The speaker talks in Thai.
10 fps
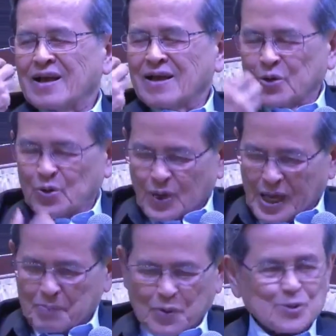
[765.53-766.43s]
ดูแล
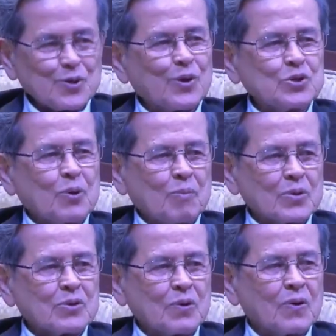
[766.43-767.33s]
ผู้สูงอายุหมดทุก
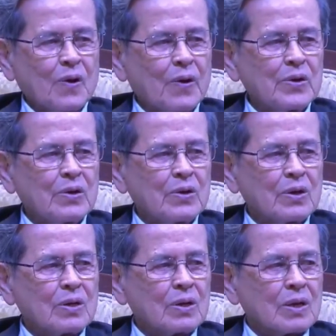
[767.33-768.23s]
คน
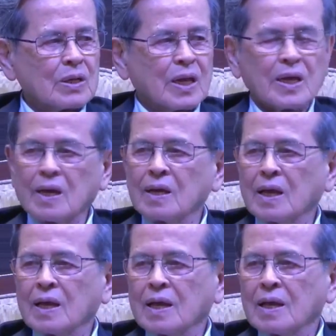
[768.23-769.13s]
เนี่ย
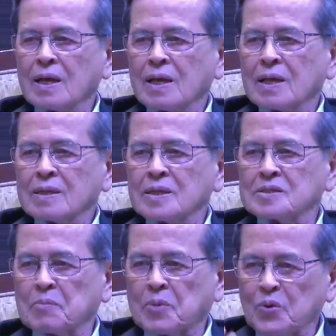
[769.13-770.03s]
ที่ตำบ
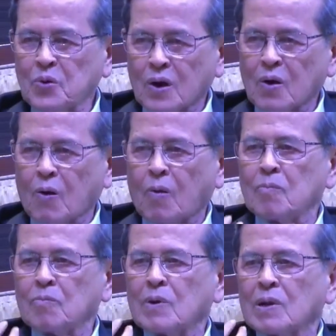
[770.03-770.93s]
ลหัวงม
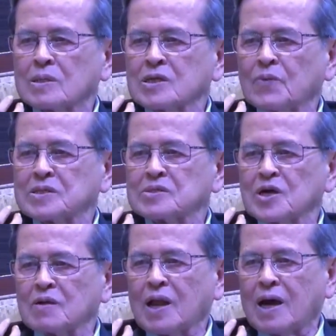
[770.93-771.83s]
จังหวัดเชียง
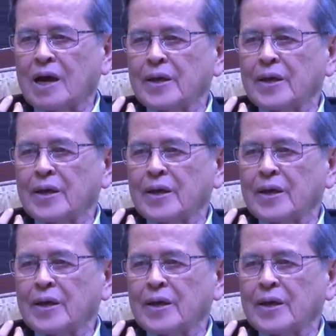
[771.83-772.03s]
ราย